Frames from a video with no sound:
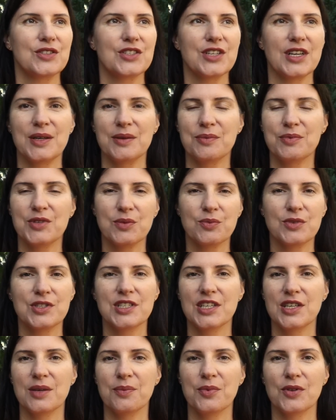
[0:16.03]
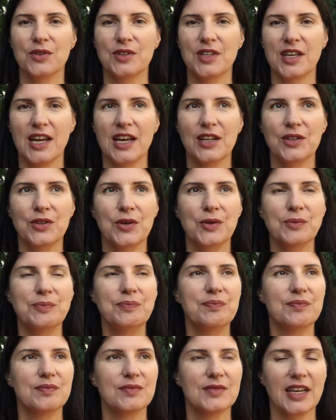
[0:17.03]
że Przebudzenie Piąta Rano
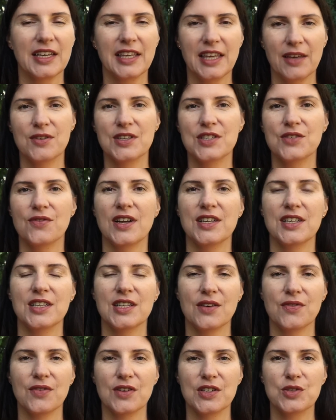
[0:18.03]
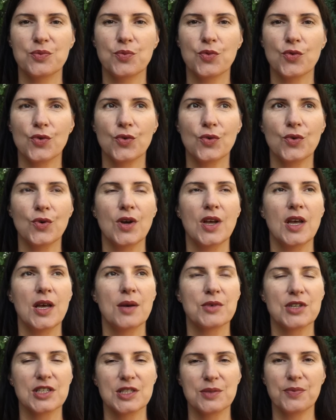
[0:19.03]
takie wyzwanie na Facebooku
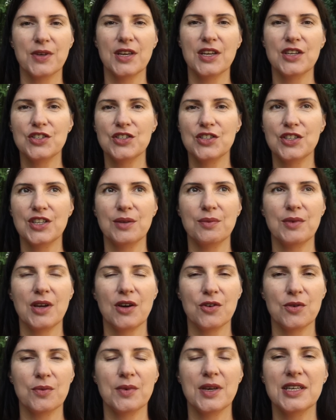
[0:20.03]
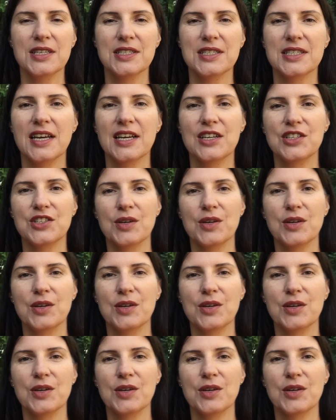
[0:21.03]
przez pięć dni miało miejsce,